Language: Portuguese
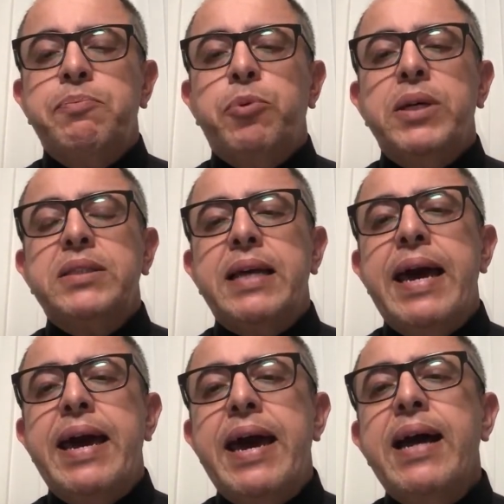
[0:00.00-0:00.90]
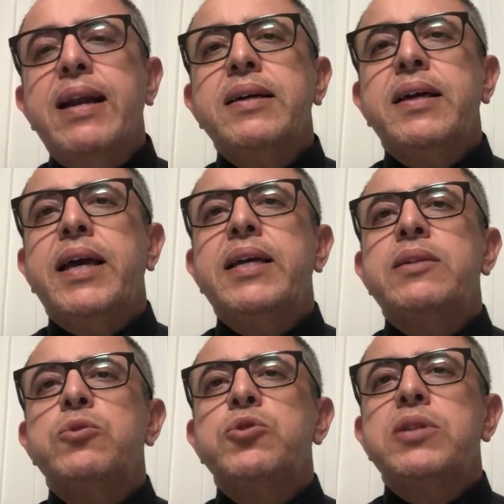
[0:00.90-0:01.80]
pois é ela quem
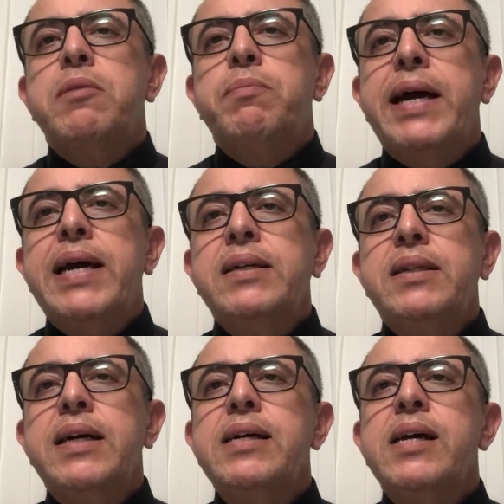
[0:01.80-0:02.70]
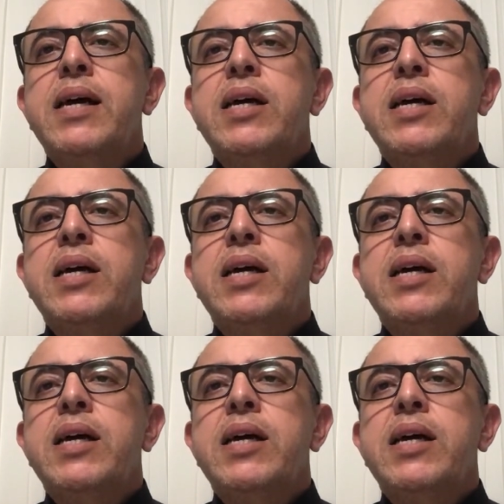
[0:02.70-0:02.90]
nos liberta